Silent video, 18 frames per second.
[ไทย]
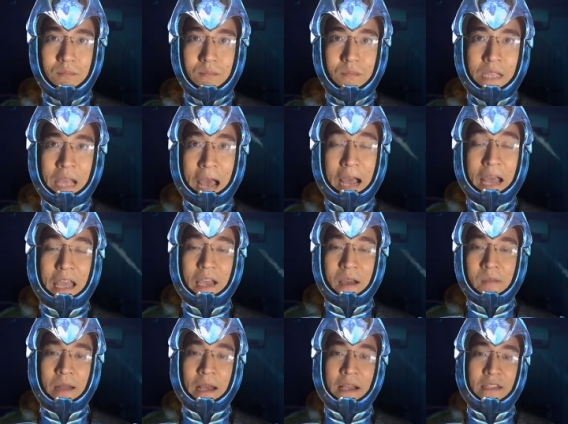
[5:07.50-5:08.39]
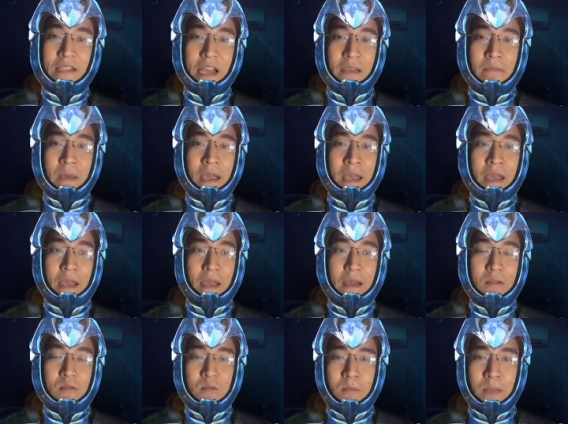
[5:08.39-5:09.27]
อยากให้กำลังใจแม่
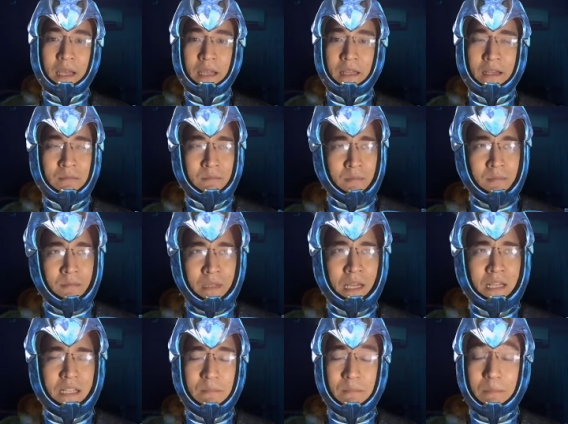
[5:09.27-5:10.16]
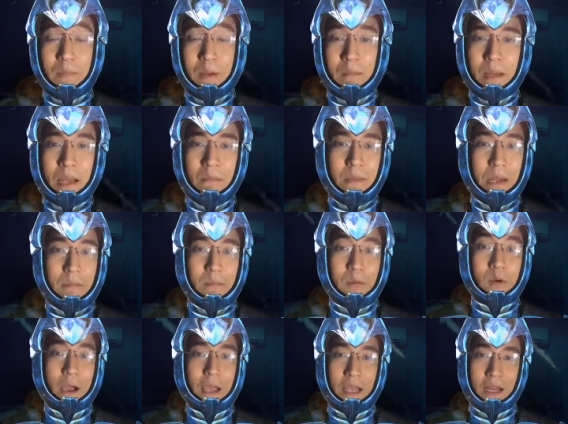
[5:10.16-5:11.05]
คุณแม่จำน่าจะประมาณเหมือน
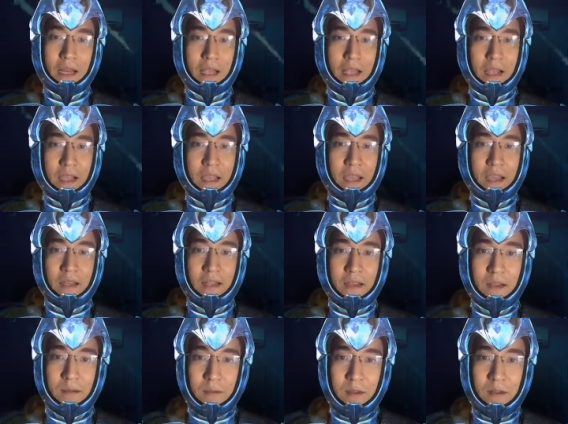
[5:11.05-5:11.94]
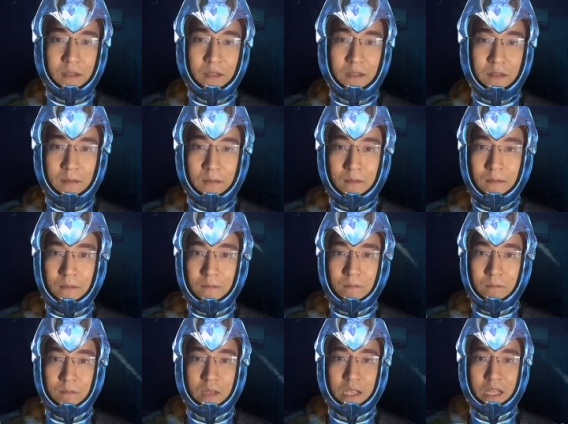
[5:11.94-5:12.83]
ป่วยอะไรอย่างเงี้ยนะครับก็คือ
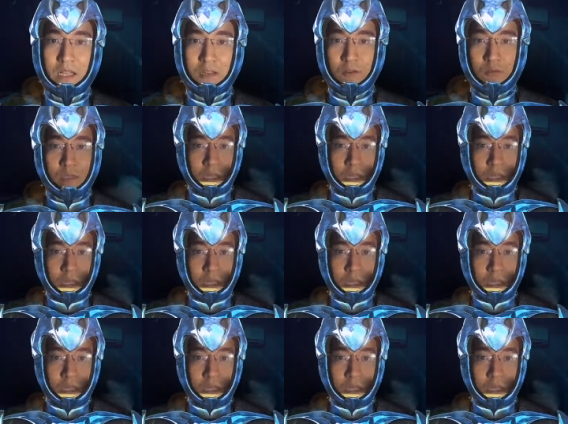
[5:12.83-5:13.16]
ที่จะส่งห